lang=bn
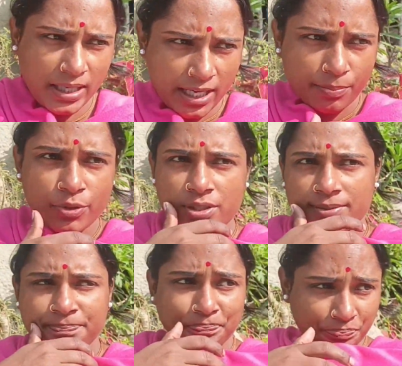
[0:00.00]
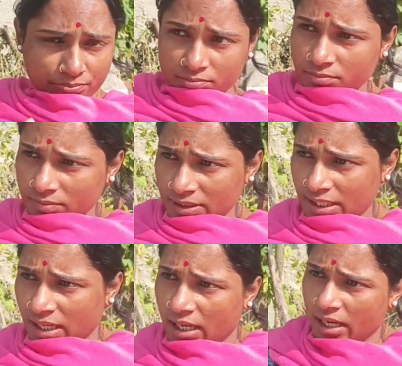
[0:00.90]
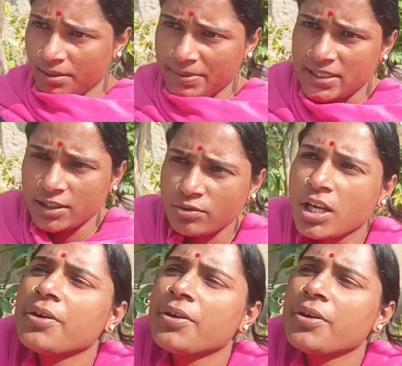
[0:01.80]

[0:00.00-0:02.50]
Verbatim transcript: বালাপোষ আর বিছনা তোলা